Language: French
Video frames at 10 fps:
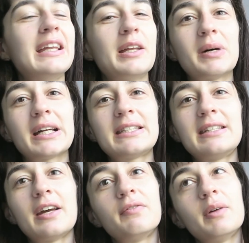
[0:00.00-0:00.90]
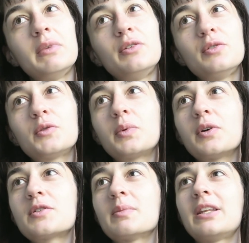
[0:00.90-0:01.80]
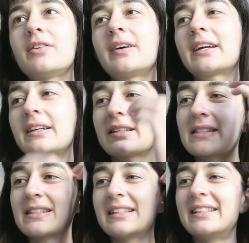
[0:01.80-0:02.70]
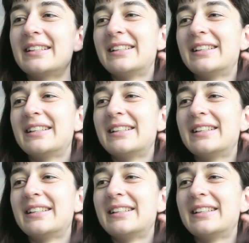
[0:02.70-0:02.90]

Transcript: il est parti il y a 20 minutes pour une semaine de vacances.